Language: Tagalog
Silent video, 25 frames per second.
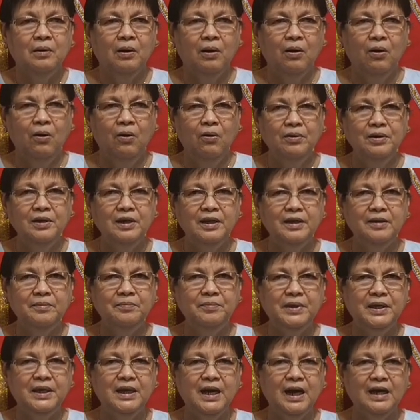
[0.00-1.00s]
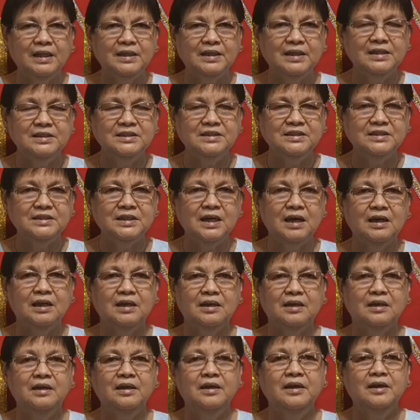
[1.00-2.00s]
only begotten
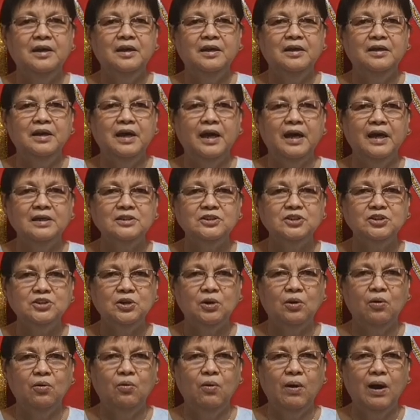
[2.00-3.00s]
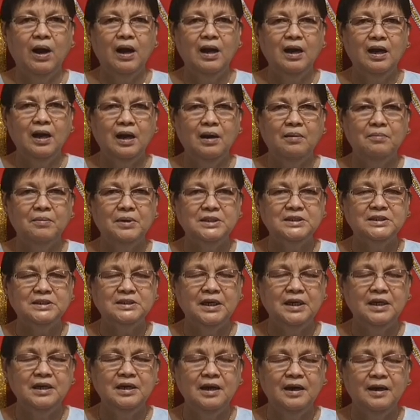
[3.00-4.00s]
Son, Yeshua
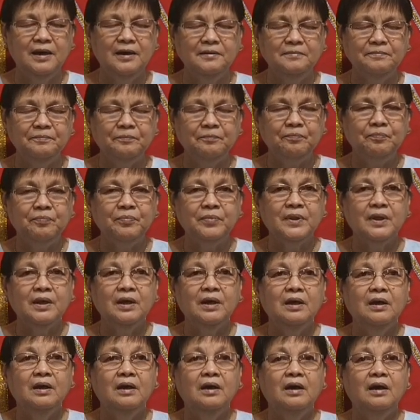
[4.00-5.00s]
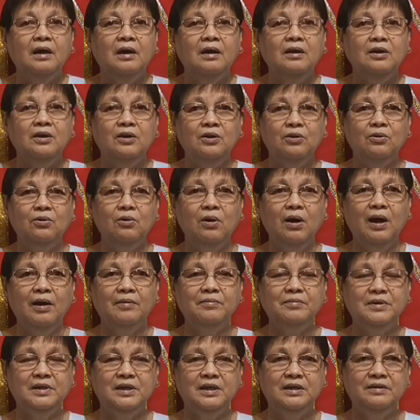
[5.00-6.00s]
HaMashiach, you
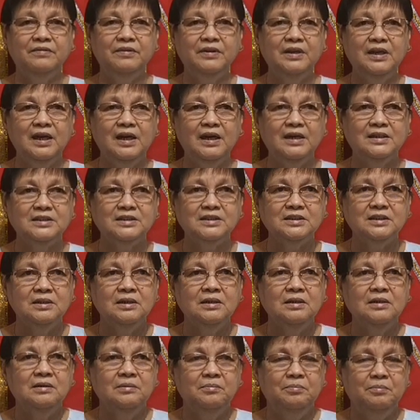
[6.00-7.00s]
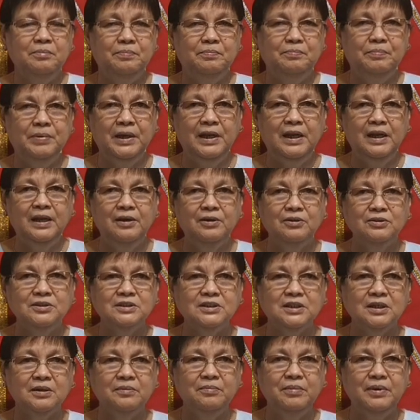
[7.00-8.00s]
have given us
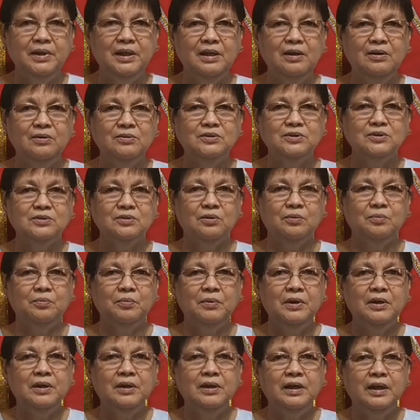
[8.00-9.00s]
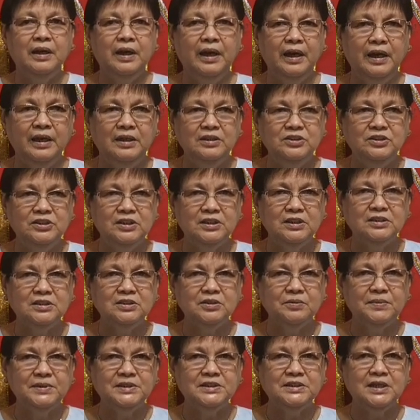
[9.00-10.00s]
billions and billions of angels
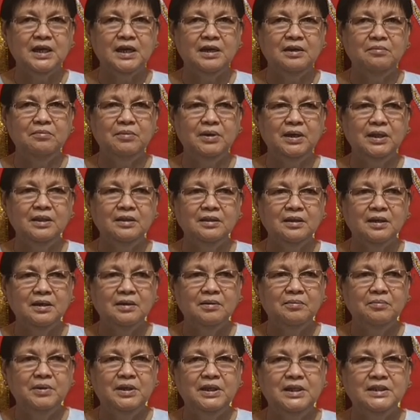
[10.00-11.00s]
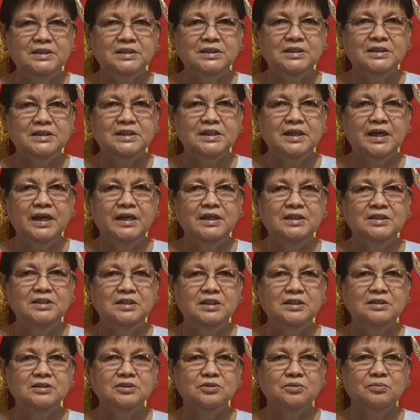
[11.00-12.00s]
of assignment, ministering
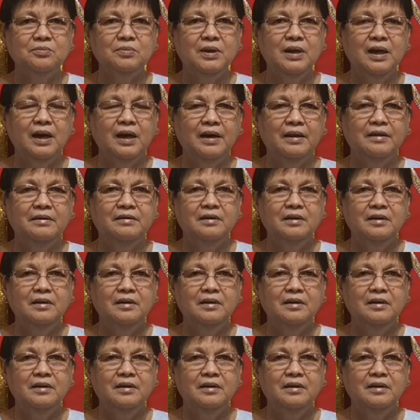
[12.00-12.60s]
angels of God,